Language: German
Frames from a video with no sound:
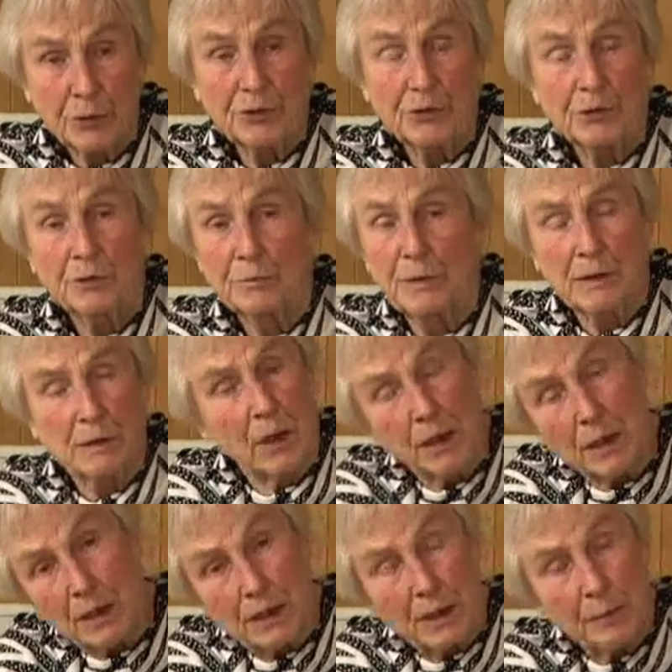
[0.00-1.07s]
äh, und mit,
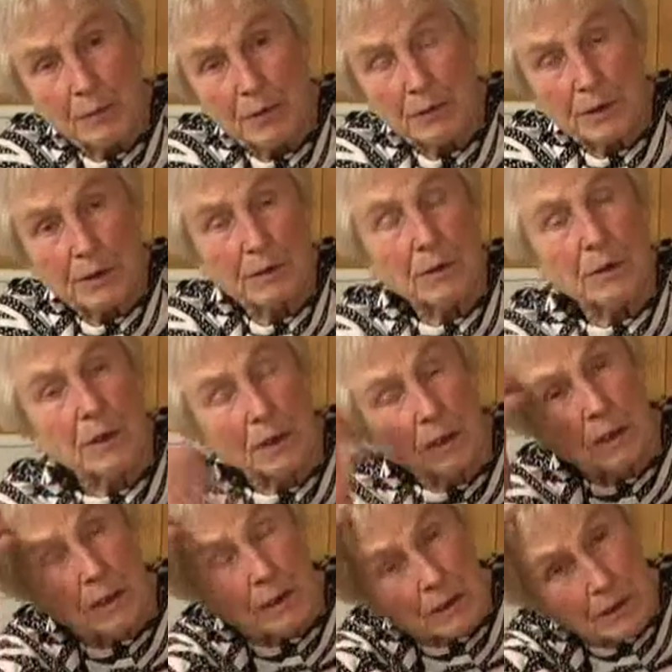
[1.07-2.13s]
im Ge
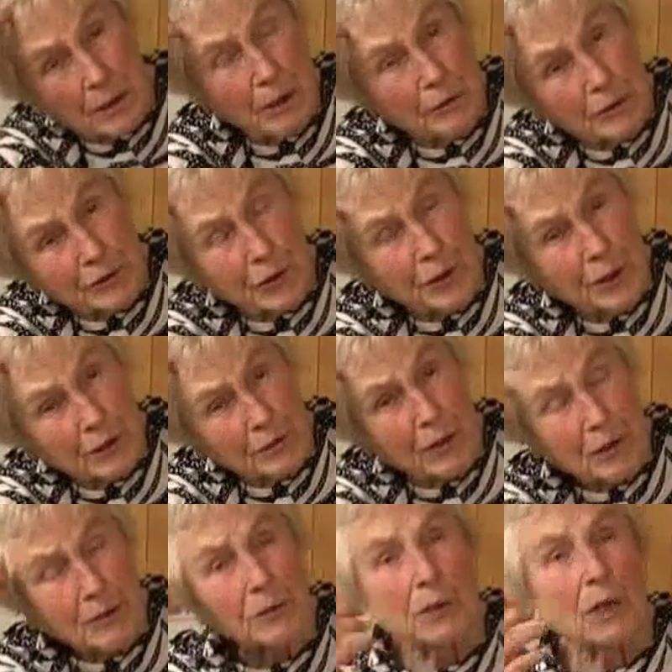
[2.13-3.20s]
Haus verhört
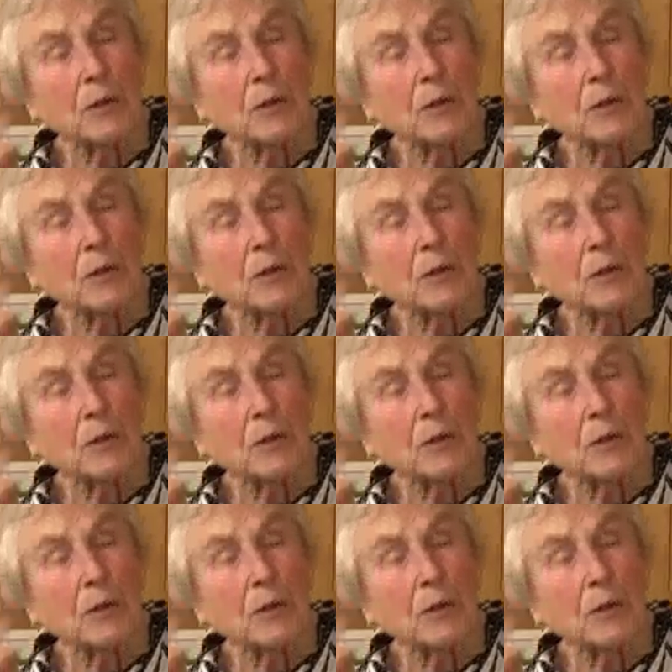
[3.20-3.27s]
worden.